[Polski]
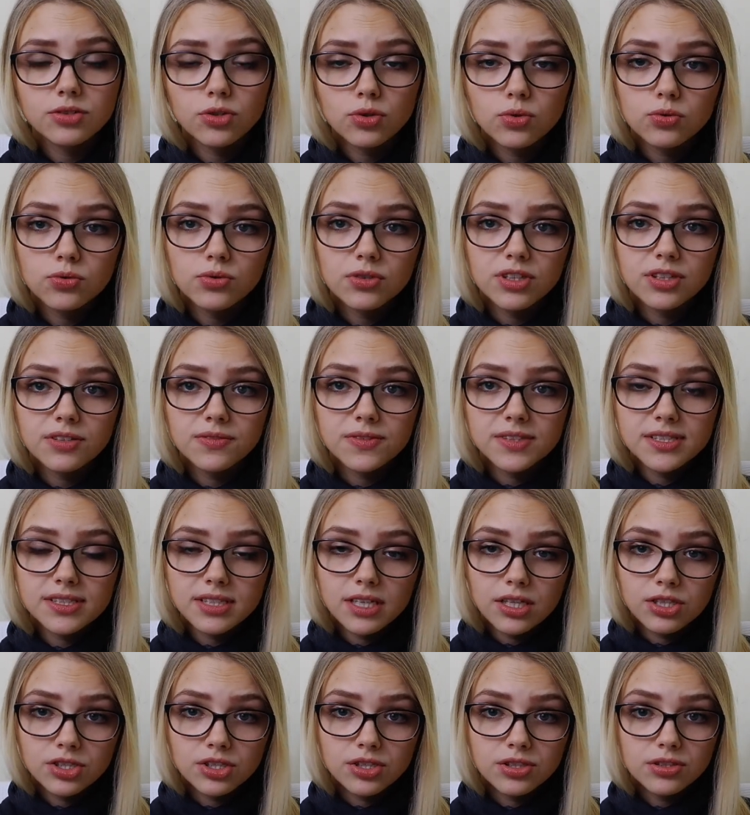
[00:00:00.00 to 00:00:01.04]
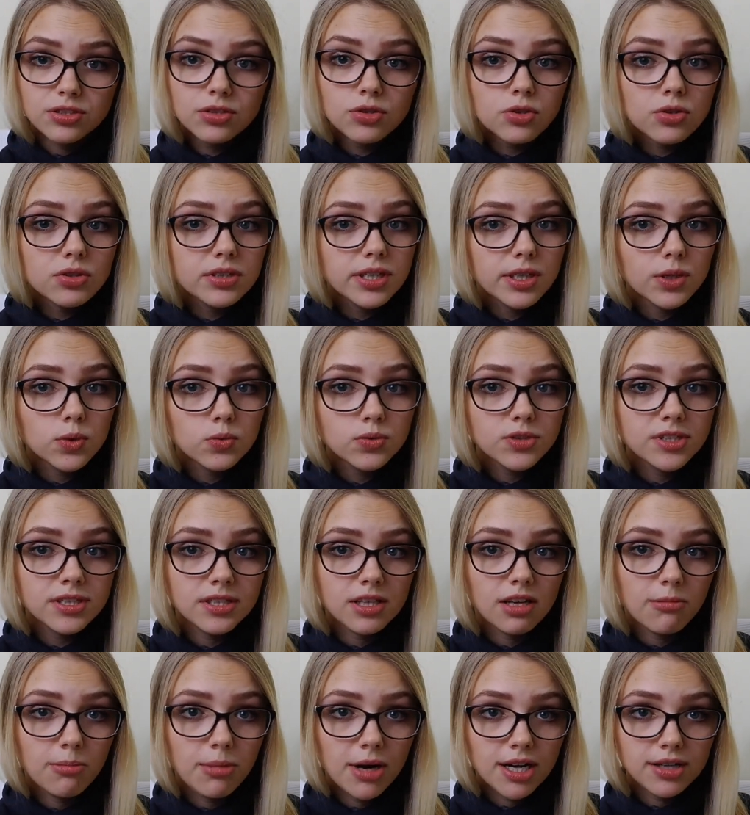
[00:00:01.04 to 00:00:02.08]
do których wystarczy tylko nakucie
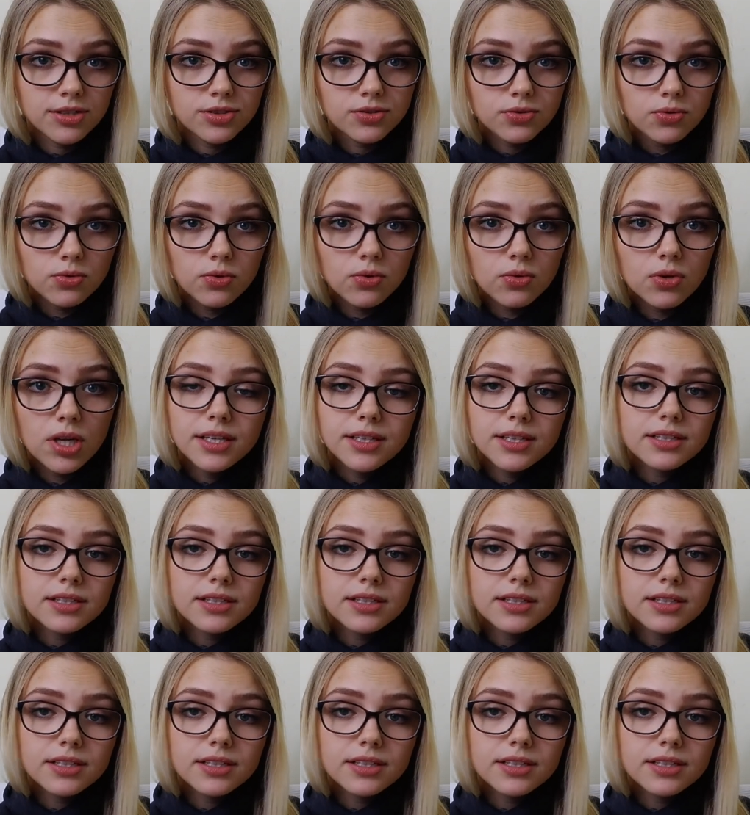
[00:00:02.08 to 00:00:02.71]
na palcu,